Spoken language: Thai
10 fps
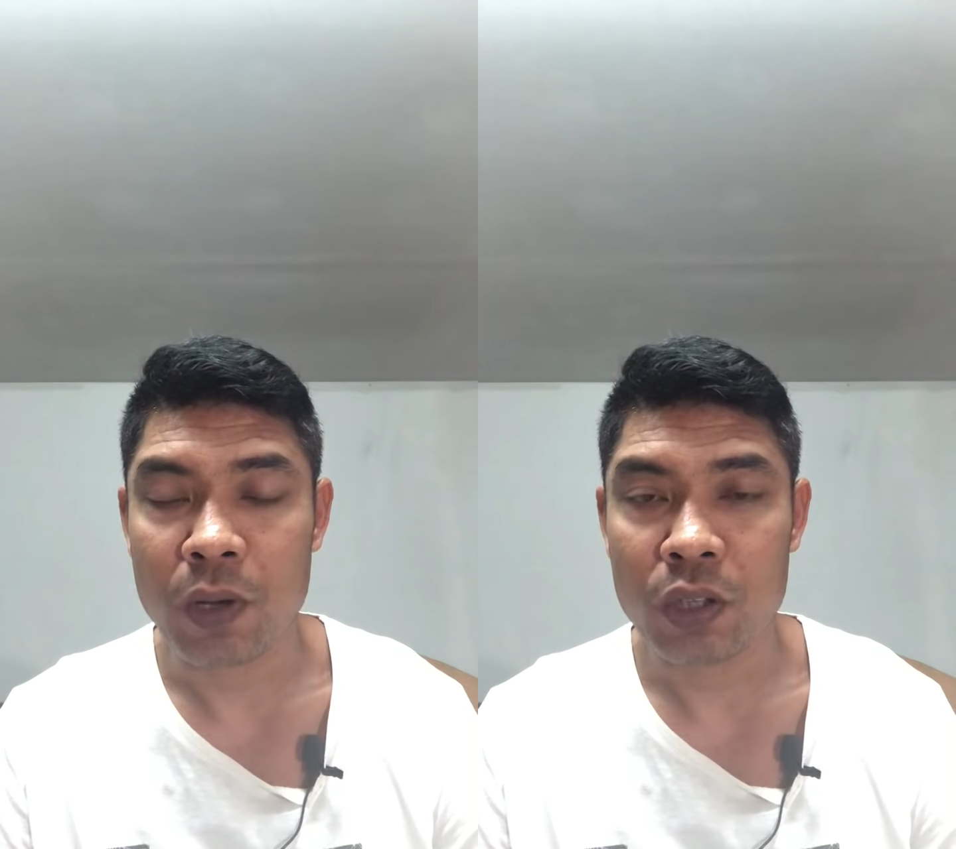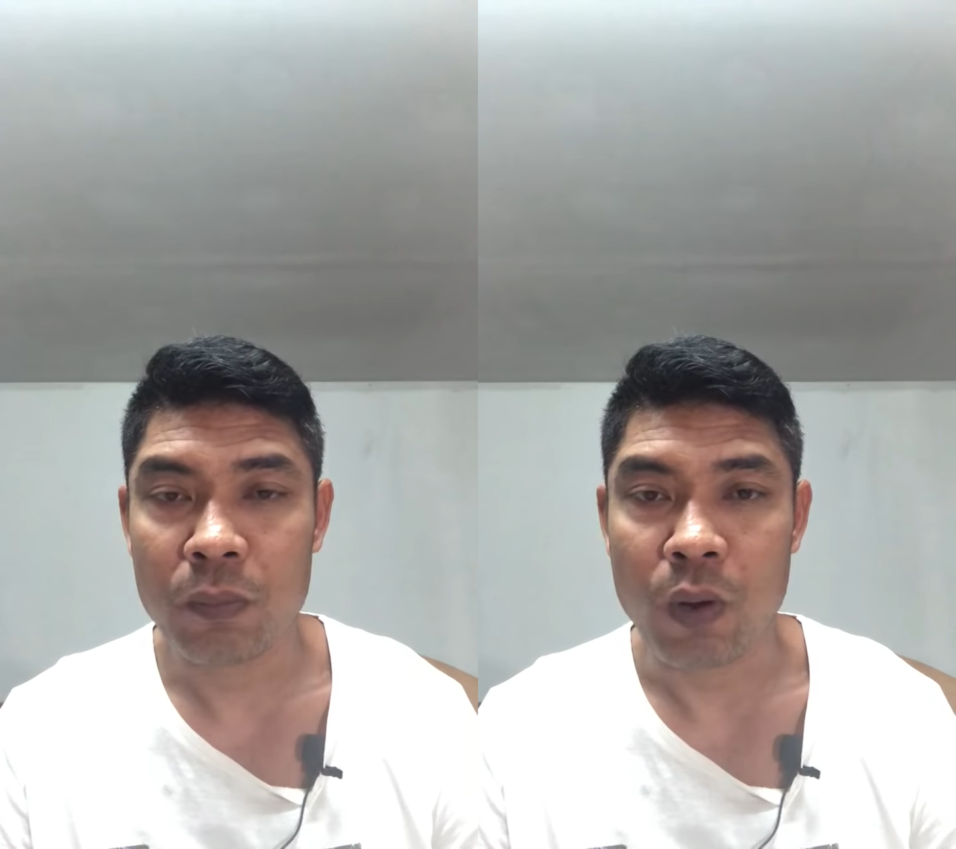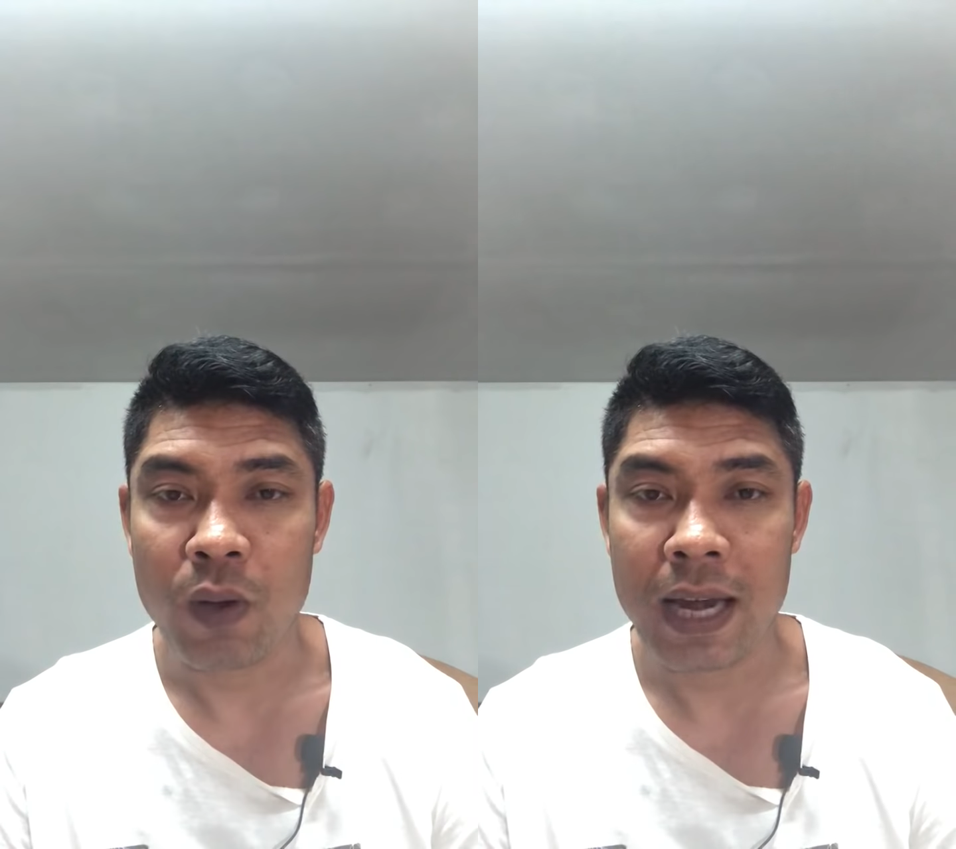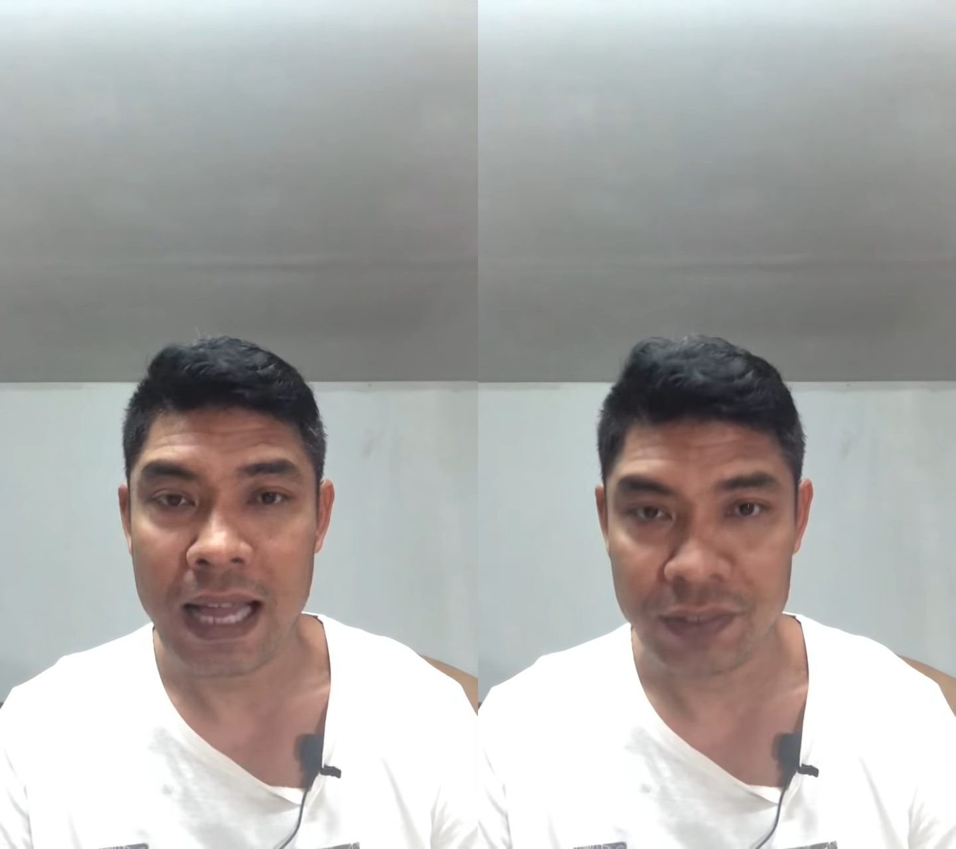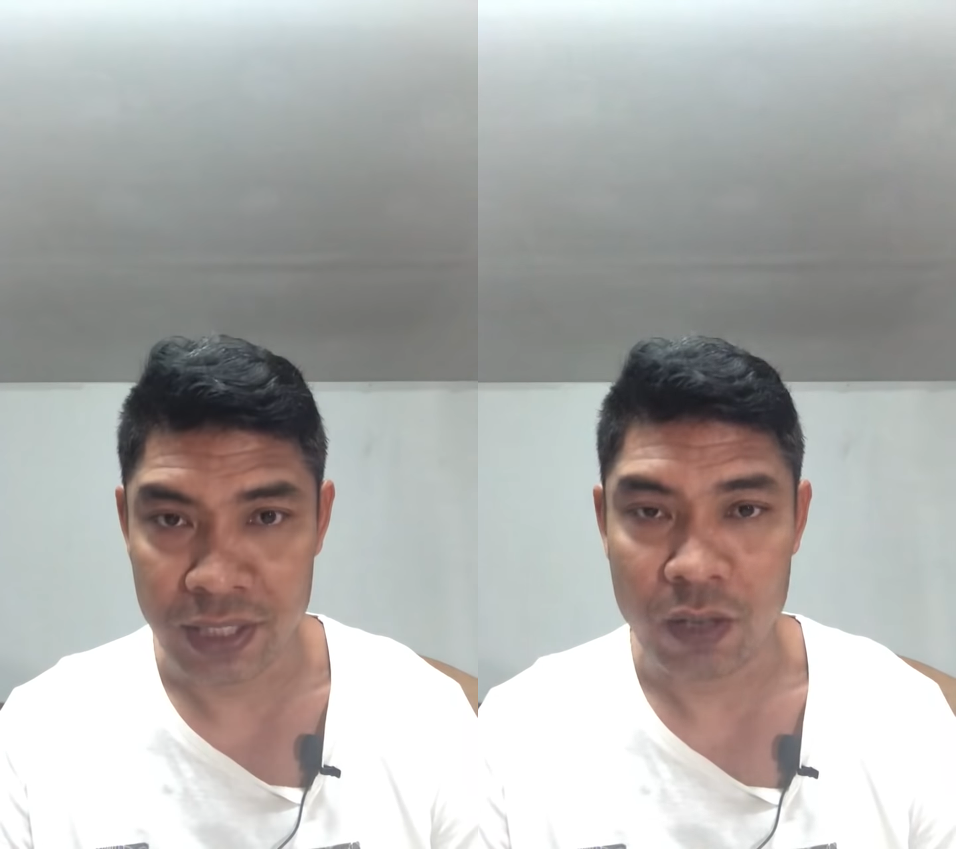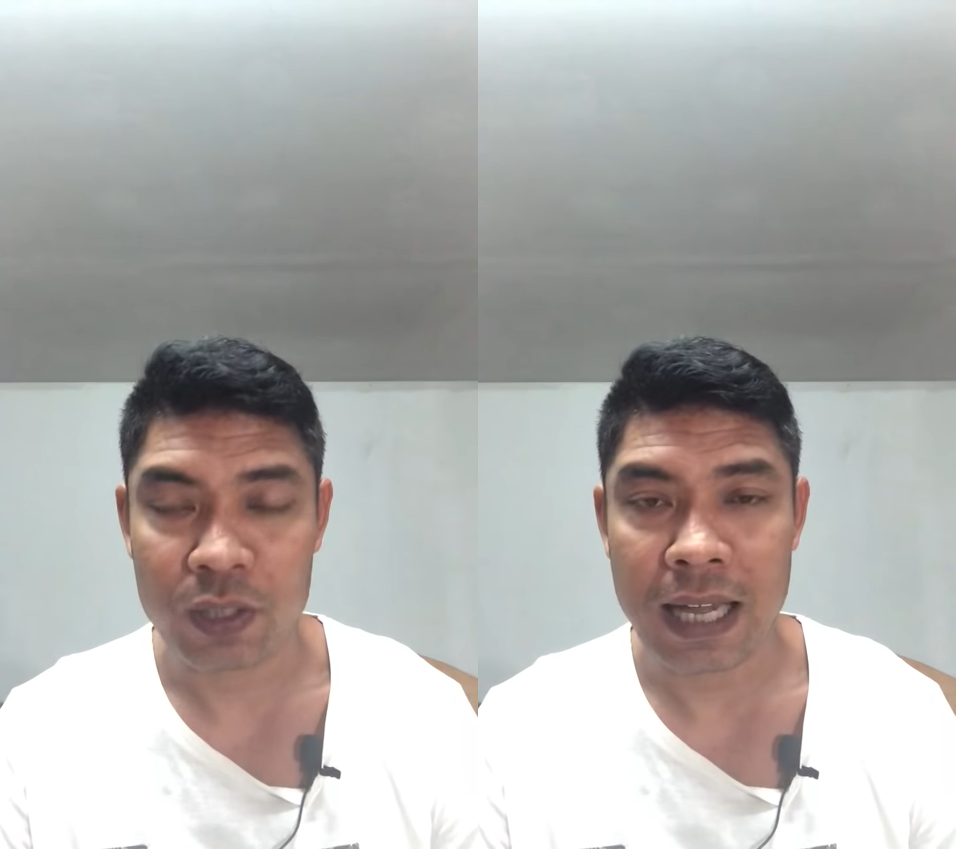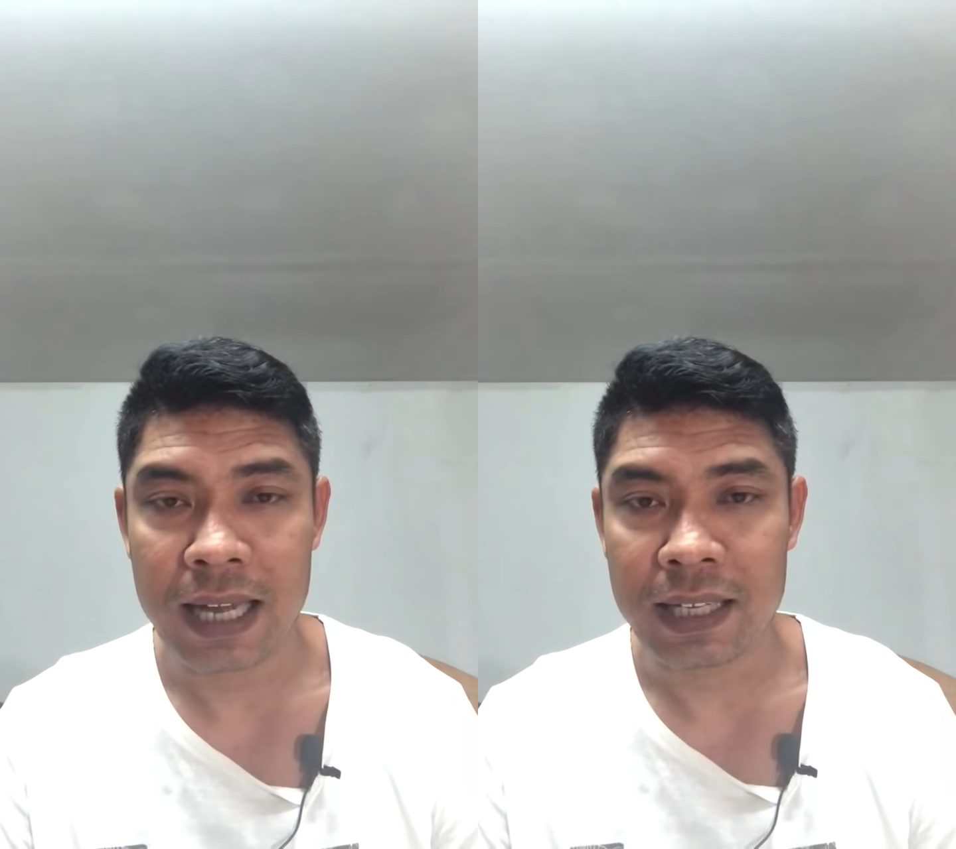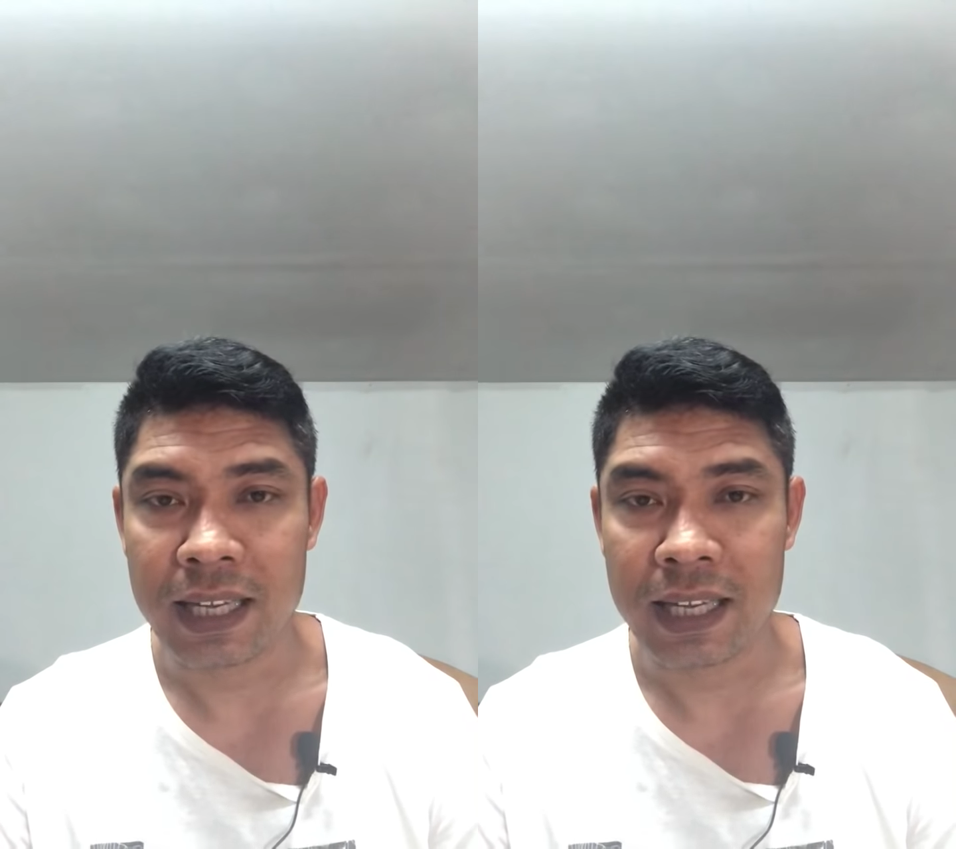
น้อยต้องบอกว่าหน้าเสือค่อนข้าง